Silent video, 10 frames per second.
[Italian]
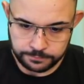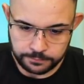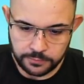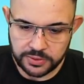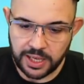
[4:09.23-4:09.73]

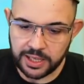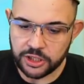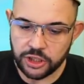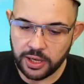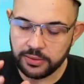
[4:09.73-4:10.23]
Sai che
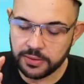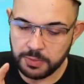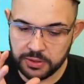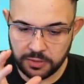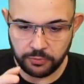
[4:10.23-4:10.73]
c'è,
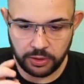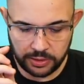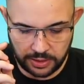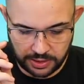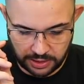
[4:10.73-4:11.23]
spesso e
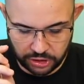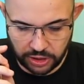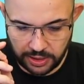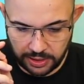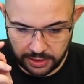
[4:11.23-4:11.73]
volentieri,
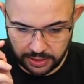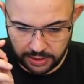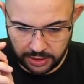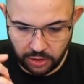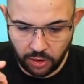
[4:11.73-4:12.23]
lasciare
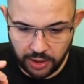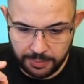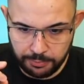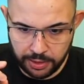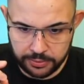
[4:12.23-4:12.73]
il
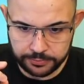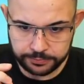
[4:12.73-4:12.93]
golem